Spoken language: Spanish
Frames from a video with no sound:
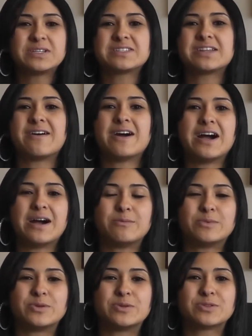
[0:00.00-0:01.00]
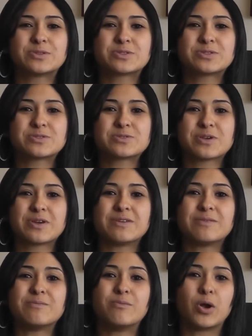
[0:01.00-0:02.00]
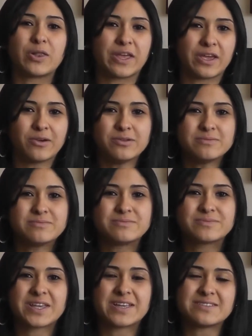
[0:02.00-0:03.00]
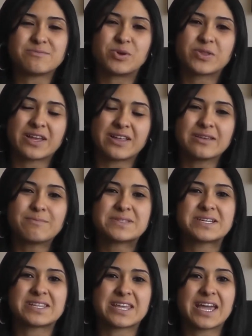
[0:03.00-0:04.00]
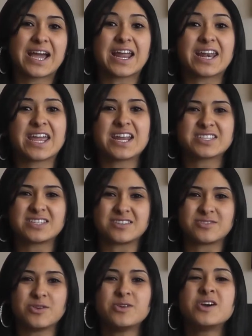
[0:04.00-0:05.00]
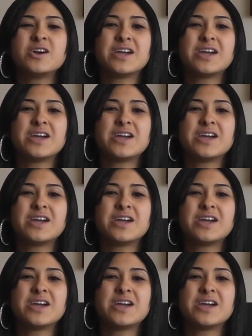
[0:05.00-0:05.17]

Trabajamos moldeo que es importante a pesar de que hagan ejercicio,